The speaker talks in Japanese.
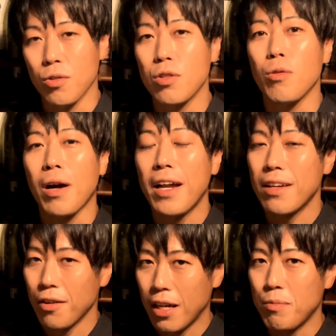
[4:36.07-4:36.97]
ちょっと彼
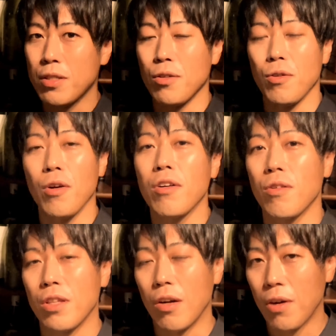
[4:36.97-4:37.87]
のエピソードをこ
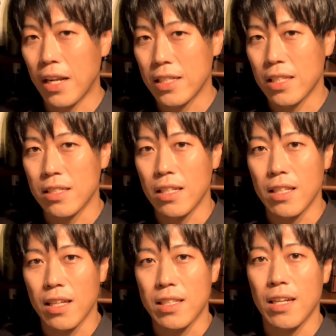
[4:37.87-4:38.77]
こでお話しさせていた
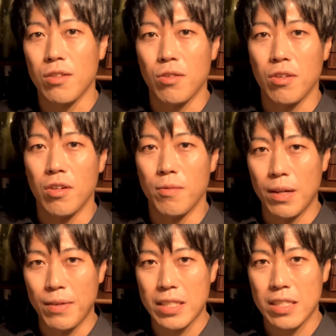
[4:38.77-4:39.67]
だきたいと思い
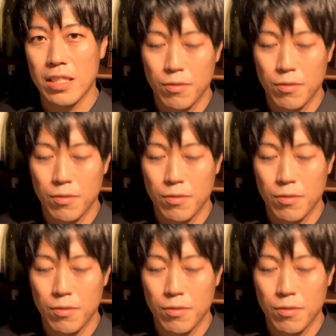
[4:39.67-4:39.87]
ます。